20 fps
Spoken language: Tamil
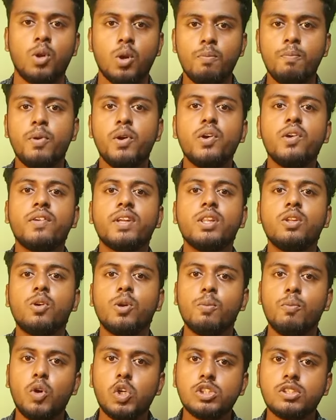ரொம்பவே வந்து
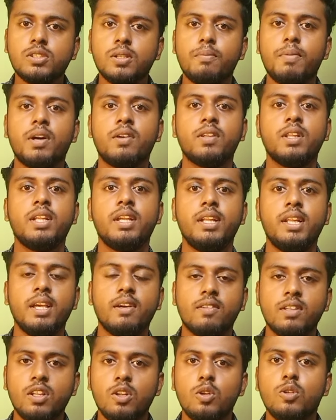ஒரு மோசமாக வந்து
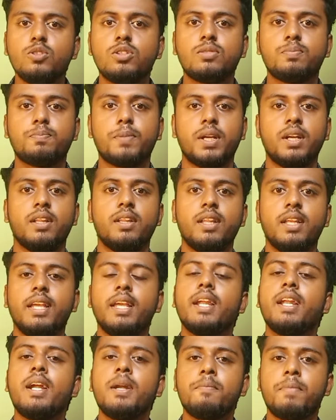இந்தியா வந்து லூஸ் பண்ணுது
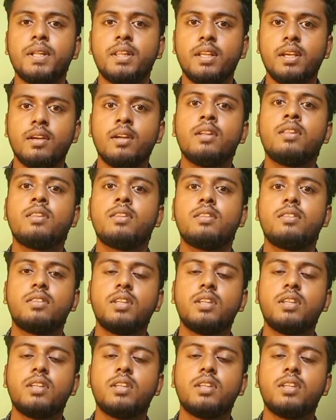என்னன்னு பார்த்தீங்கன்னா